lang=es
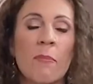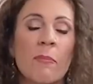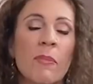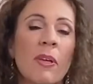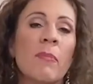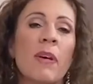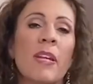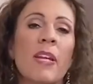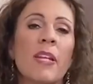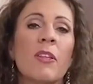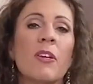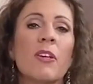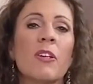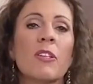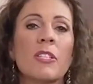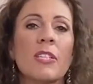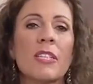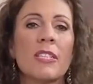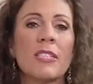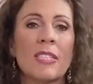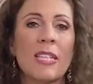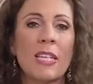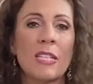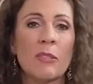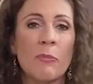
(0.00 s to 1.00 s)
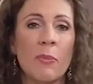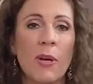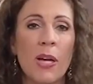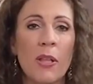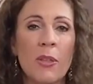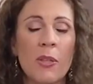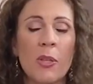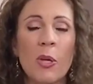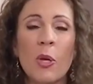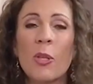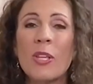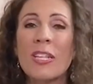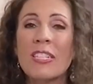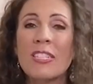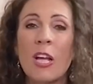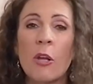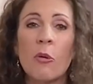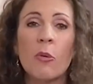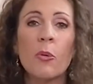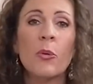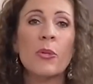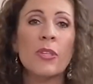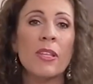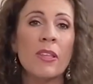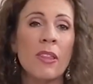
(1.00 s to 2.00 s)
Bienvenidos a este espacio de
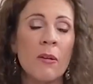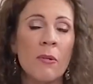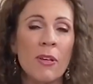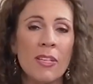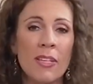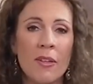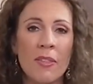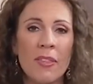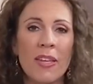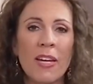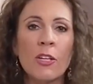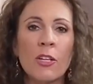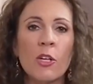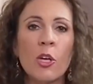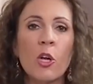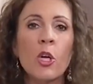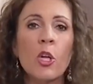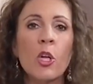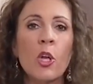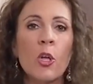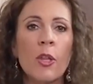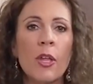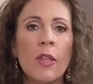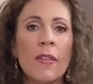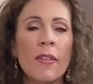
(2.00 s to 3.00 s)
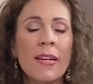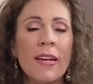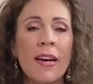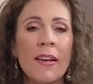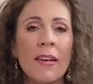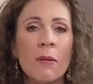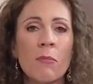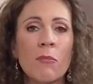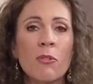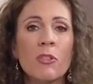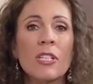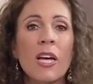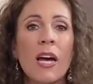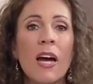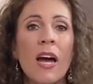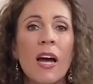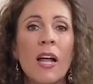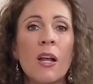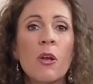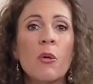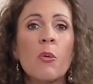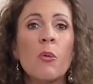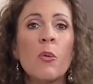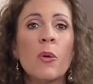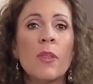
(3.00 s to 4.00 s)
salud y de belleza que hoy lo dedicaremos
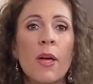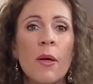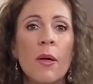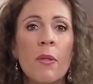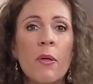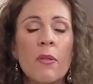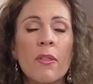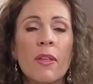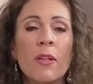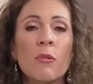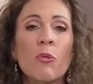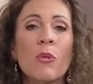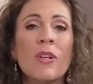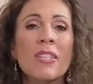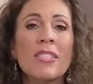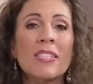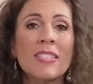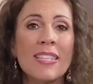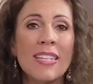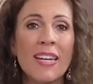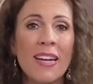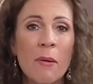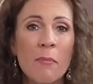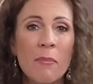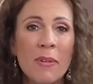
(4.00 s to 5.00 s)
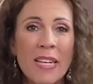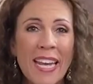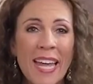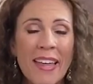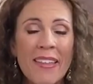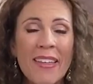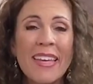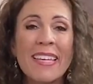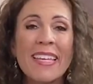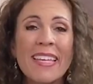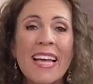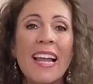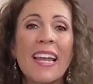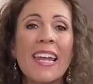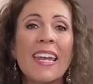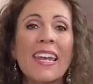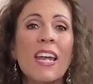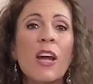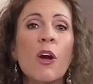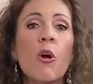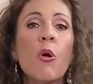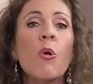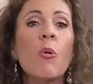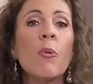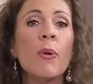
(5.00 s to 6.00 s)
al cuidado de nuestra mirada y al
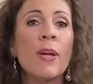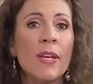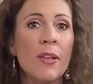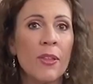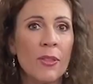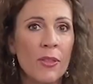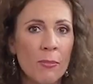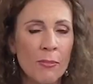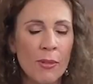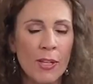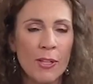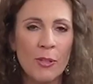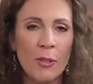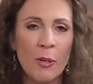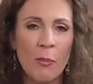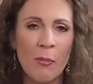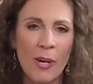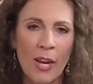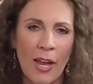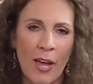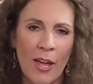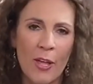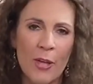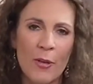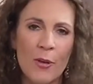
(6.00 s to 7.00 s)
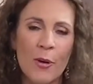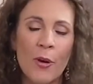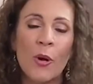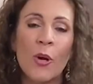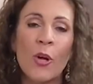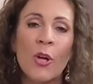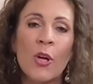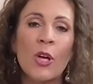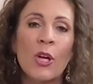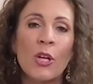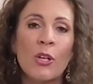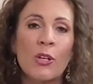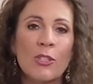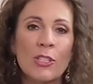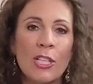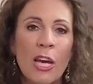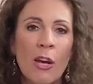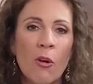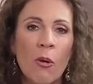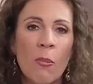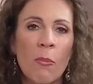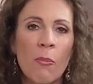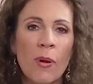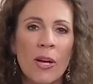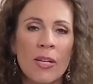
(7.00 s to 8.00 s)
rejuvenecimiento. Para ello nos
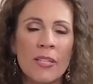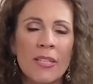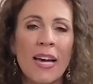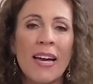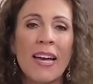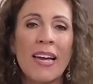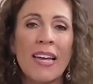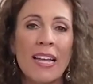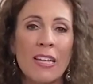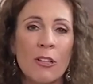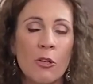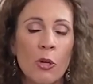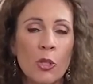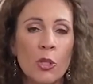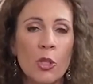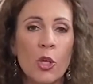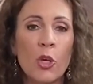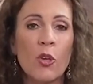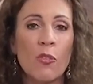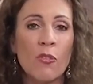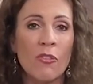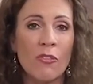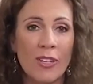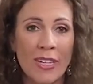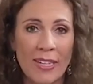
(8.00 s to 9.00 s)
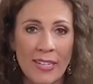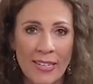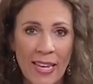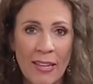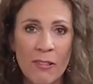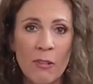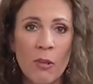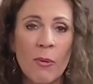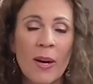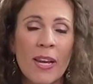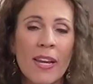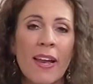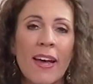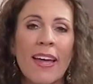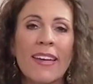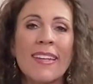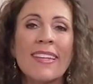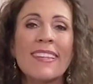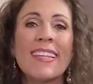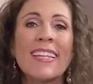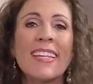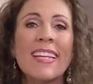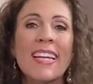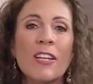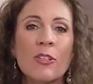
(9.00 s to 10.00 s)
acompaña el doctor Fernando Barragán,
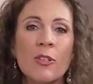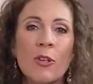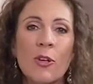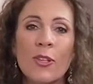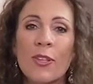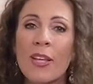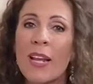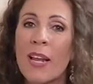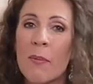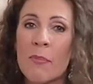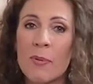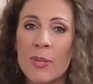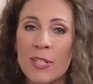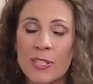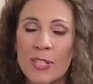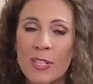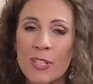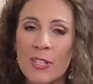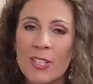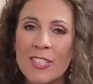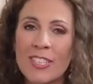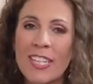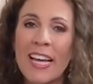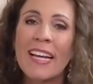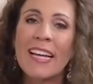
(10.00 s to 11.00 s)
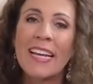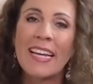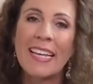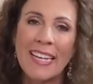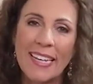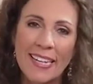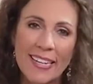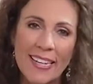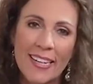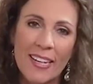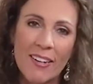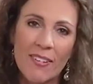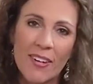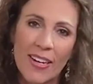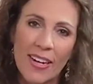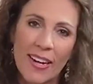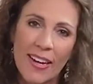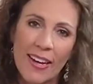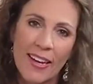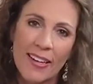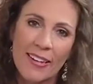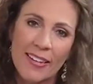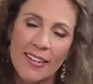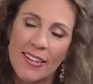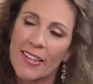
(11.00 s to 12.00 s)
director de la prestigiosa Clínica
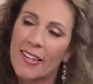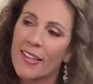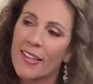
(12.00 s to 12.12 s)
Barragán.